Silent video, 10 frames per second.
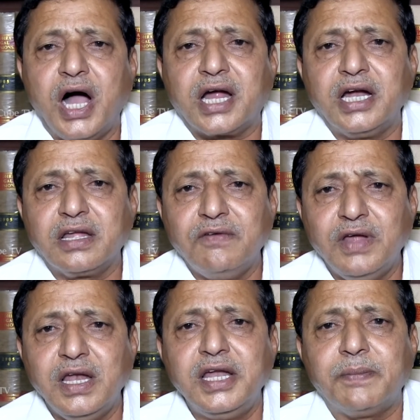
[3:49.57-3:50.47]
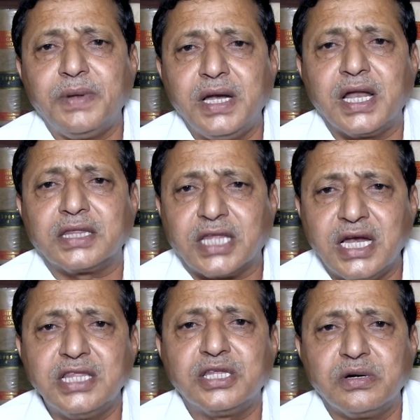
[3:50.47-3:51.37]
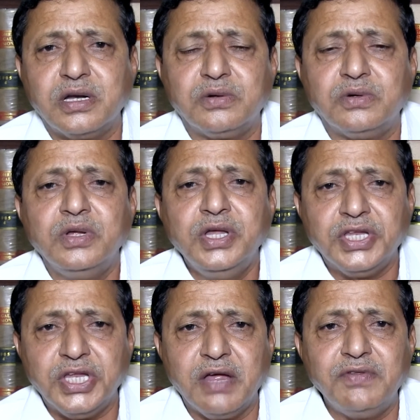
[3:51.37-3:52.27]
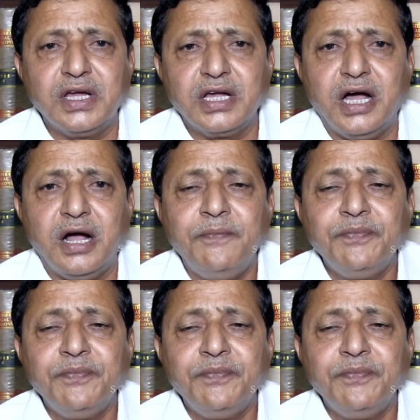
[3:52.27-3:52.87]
అక్కడికి వెళ్ళిన పిల్లల తల్లిదండ్రులను ఏ విధంగా